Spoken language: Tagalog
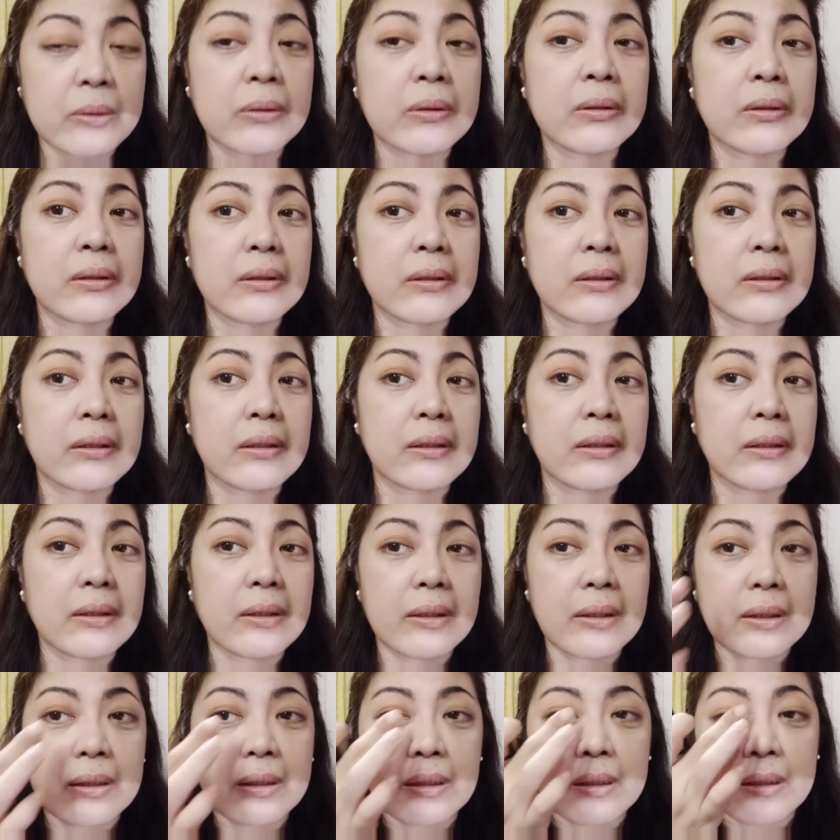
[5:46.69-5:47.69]
Oh.
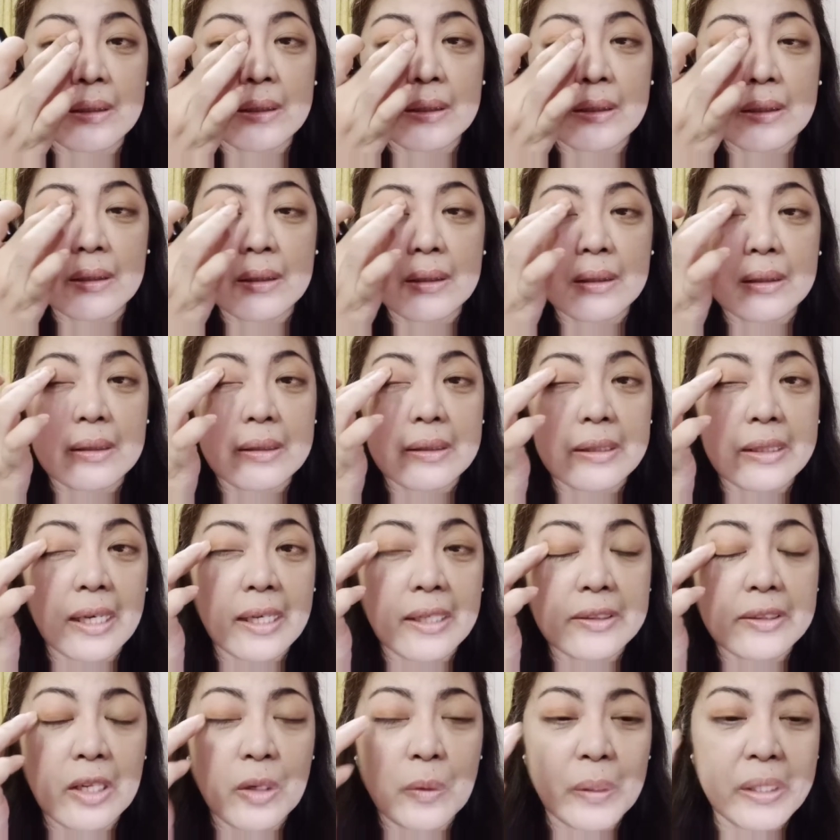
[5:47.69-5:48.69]

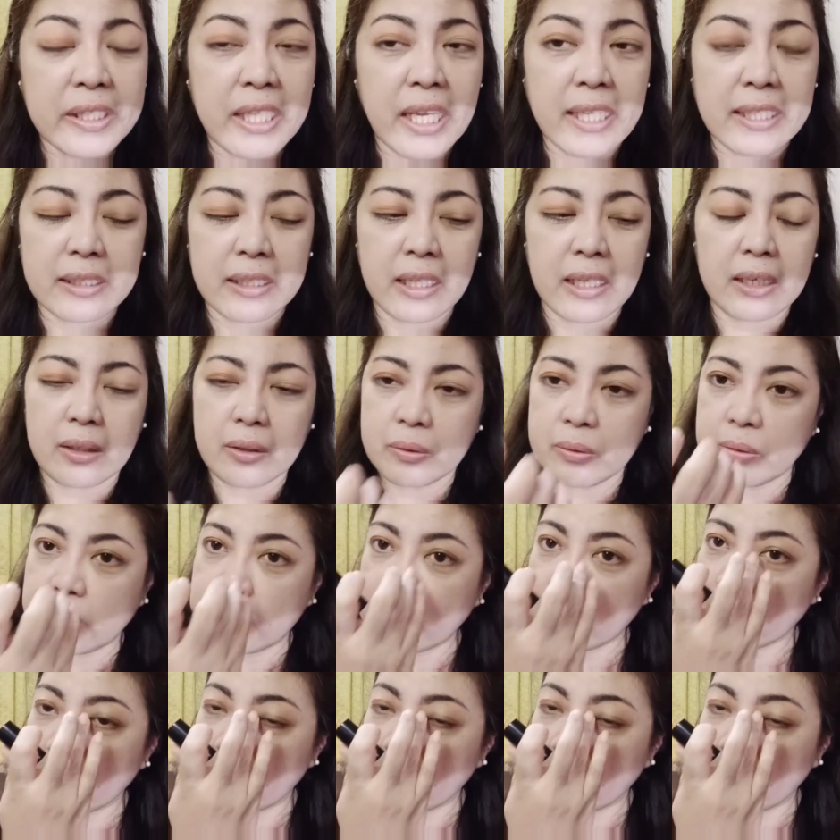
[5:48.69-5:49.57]
Nakadalawang dot lang ako